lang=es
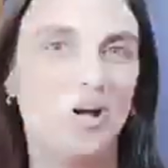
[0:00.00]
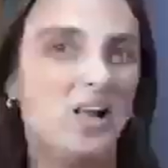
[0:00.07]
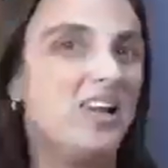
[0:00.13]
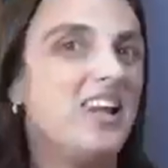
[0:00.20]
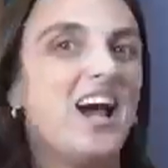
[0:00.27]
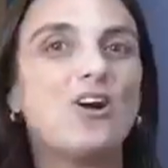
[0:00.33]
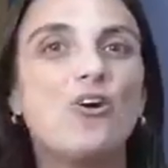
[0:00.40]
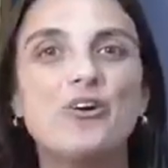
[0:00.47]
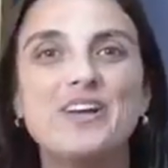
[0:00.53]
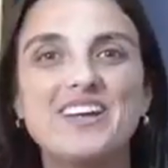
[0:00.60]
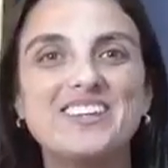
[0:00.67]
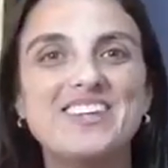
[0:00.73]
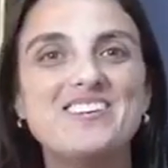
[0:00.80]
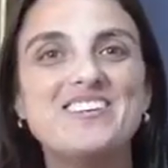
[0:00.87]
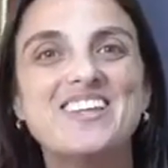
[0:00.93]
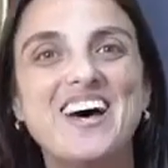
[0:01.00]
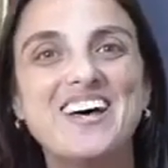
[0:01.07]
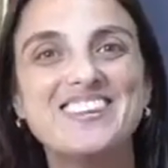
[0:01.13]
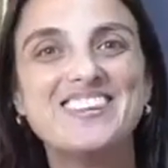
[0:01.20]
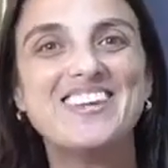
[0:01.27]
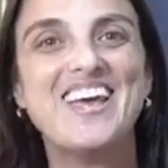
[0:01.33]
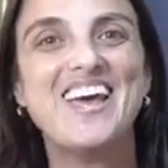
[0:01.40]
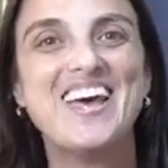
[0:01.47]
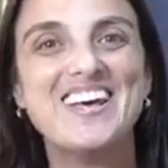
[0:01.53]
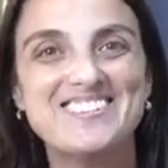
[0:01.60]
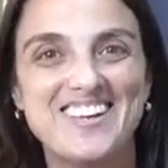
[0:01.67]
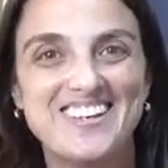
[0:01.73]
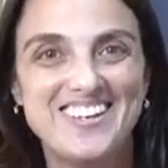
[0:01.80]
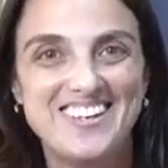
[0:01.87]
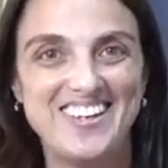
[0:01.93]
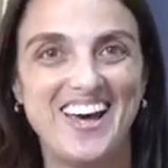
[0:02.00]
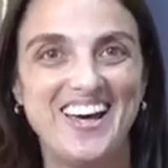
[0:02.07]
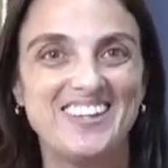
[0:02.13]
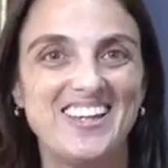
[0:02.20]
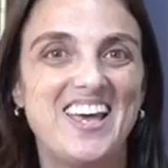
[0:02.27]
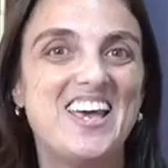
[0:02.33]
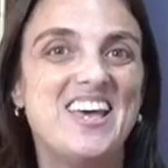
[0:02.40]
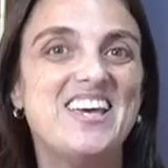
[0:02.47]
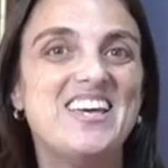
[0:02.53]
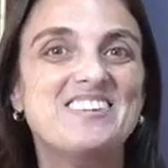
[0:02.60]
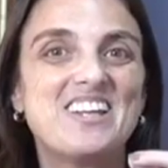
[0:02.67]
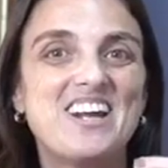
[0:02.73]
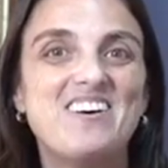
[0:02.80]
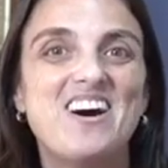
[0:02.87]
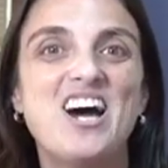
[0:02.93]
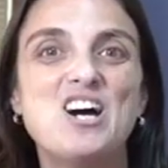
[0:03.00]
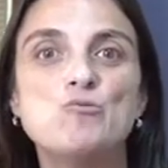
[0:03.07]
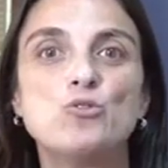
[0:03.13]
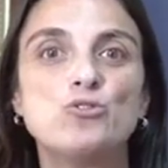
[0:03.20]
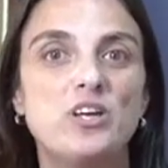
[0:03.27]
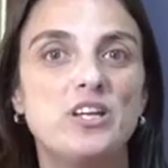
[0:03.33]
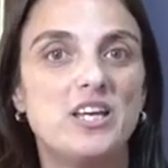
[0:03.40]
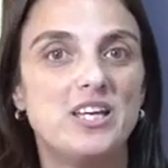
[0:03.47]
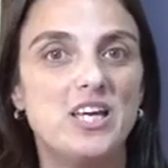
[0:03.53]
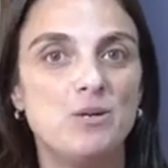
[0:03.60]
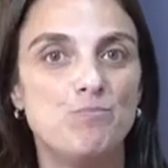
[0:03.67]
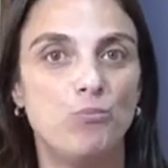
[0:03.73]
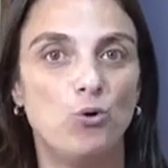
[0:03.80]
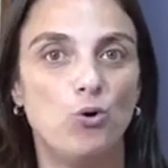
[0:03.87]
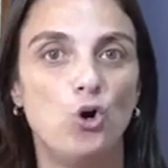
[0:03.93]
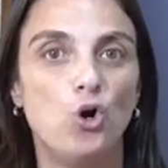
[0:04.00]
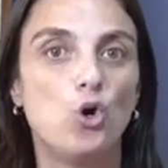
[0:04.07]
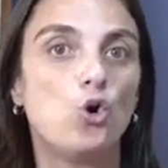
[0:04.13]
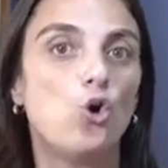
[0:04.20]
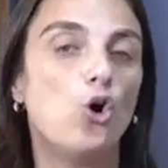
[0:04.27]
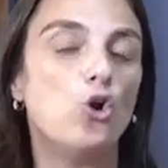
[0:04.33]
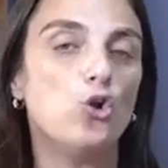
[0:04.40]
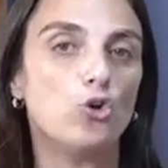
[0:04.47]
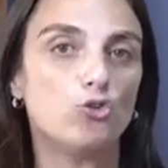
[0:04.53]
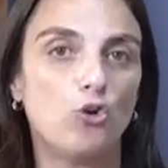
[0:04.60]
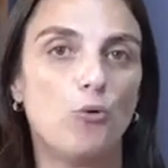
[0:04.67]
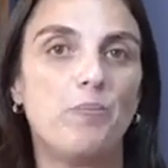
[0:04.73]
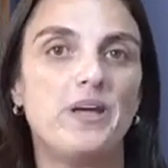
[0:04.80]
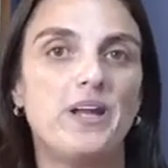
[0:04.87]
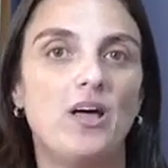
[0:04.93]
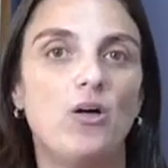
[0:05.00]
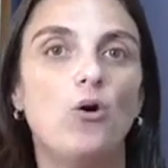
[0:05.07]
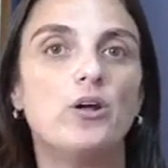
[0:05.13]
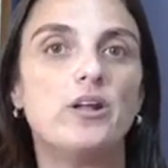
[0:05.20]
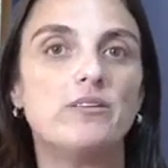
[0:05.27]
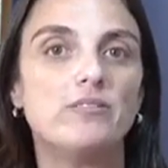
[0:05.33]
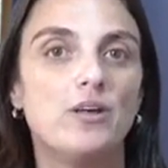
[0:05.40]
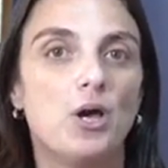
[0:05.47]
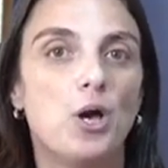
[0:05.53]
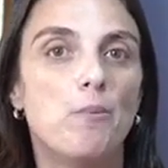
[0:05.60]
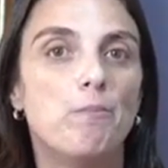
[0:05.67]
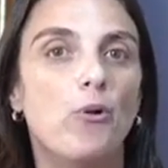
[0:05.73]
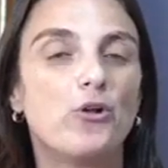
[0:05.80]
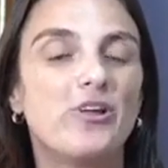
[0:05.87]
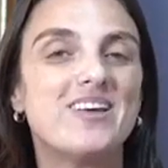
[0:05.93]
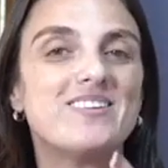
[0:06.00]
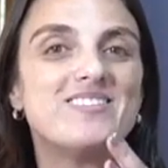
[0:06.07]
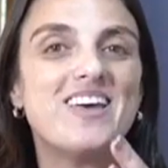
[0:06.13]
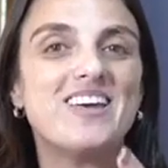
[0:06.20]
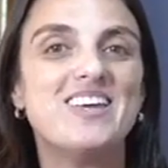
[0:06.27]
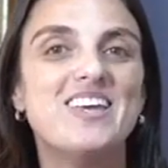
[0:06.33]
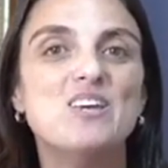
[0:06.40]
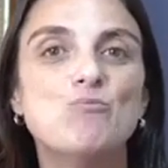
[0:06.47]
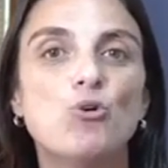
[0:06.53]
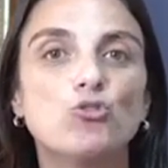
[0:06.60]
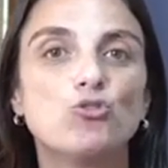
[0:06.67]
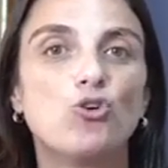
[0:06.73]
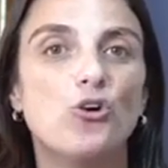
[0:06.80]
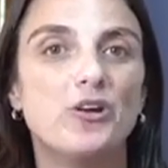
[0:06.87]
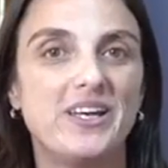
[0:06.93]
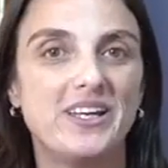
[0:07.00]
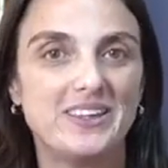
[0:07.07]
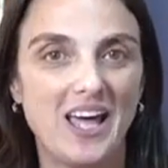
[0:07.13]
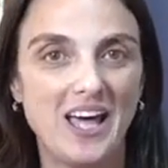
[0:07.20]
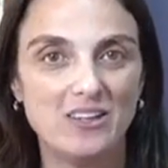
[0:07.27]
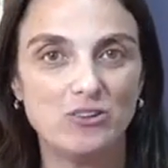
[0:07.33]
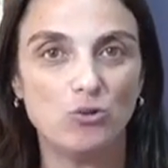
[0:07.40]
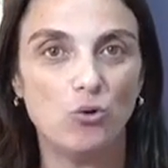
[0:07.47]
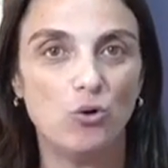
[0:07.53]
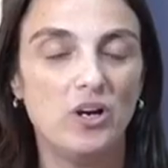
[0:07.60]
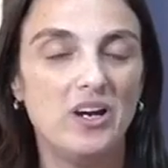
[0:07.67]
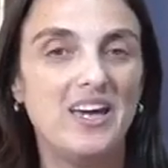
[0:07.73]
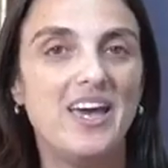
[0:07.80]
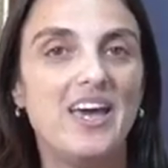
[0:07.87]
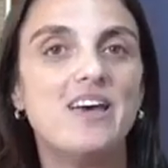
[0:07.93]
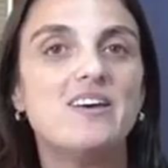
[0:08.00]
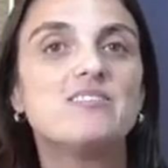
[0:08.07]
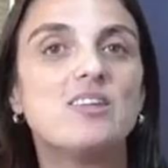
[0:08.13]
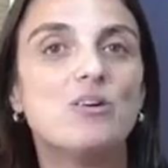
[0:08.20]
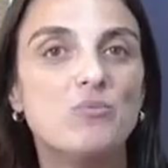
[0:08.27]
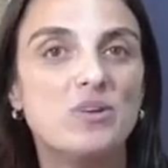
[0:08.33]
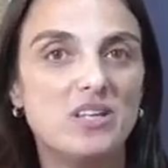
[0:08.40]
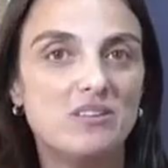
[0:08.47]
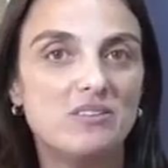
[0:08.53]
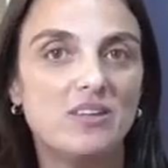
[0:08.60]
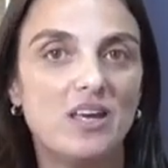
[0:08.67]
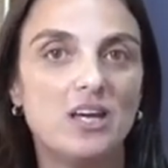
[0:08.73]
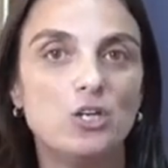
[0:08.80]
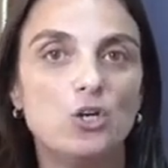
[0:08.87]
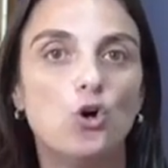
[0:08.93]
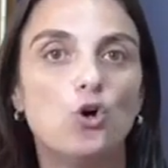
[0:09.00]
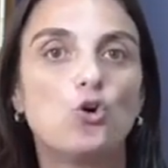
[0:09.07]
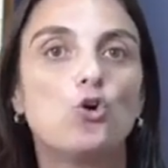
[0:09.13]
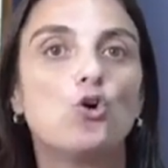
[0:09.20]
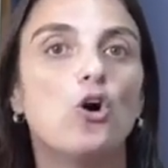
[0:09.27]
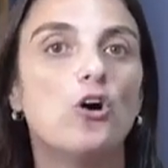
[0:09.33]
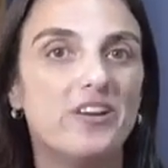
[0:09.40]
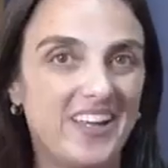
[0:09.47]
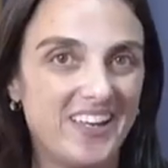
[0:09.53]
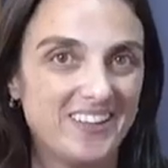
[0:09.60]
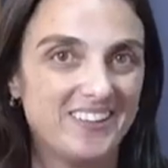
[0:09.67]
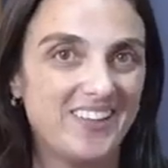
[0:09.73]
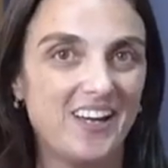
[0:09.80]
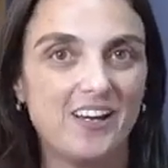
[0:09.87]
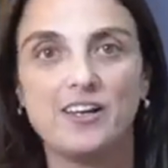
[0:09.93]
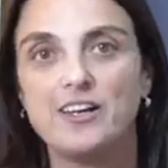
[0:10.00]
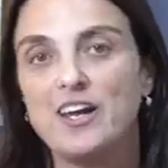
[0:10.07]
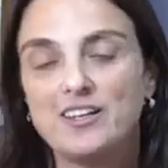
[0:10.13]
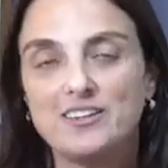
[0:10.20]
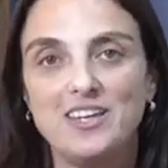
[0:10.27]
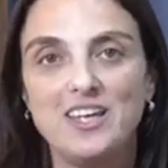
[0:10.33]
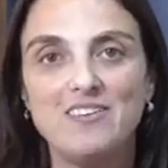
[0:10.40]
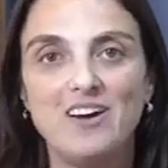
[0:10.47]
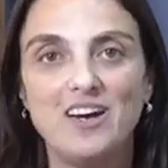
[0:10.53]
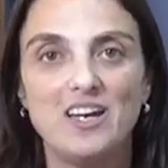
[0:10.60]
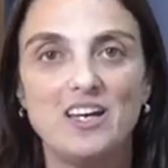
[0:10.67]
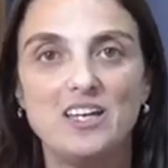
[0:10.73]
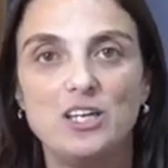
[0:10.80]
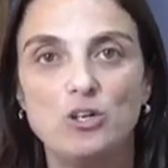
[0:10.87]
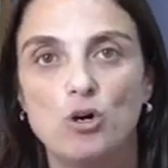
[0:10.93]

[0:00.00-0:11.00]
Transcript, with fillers: La conectividad es equidad y trabajamos en equipo con los operadores porque seguimos conectando. Este ministerio conecta, reactiva y